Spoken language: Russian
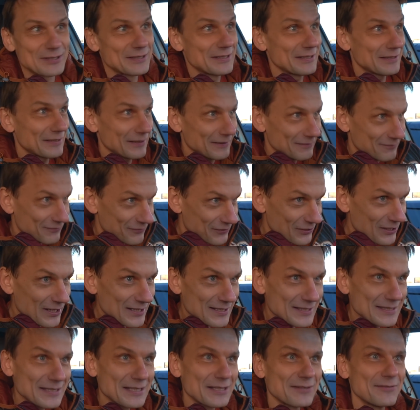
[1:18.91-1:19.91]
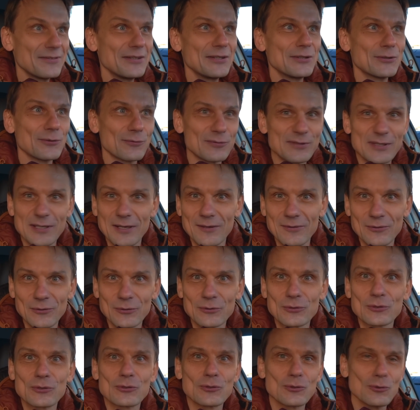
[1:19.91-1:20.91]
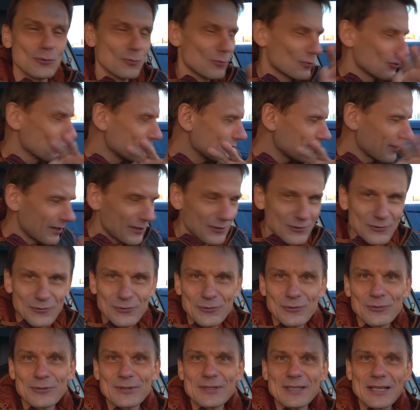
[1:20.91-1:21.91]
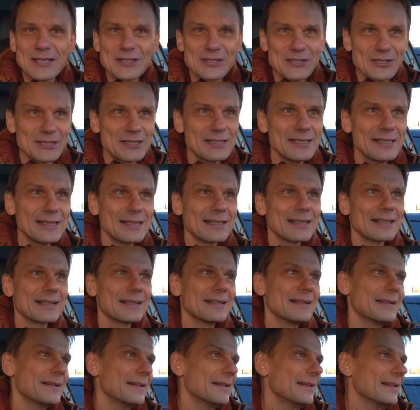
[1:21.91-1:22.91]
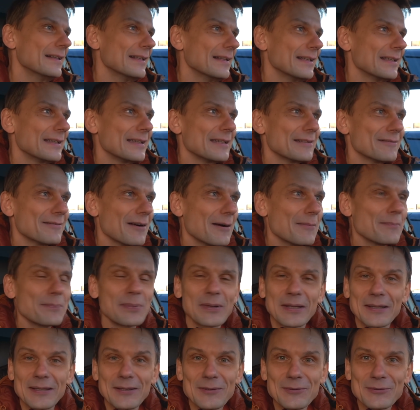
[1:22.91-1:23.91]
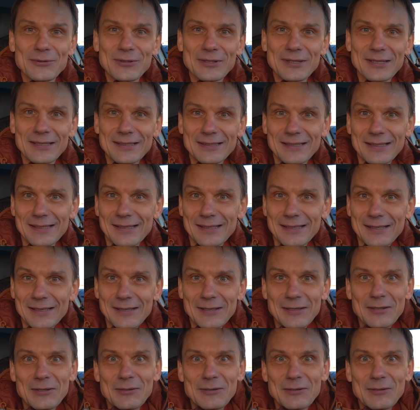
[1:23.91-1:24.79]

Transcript: где-то в разных видео все равно шумку воруют, значит, дилеры и вам продают и так далее,